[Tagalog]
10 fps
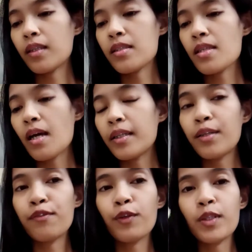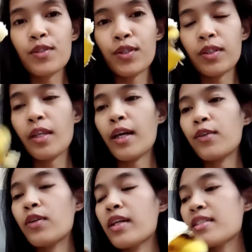Saging for dessert tayo
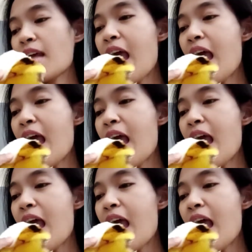guys.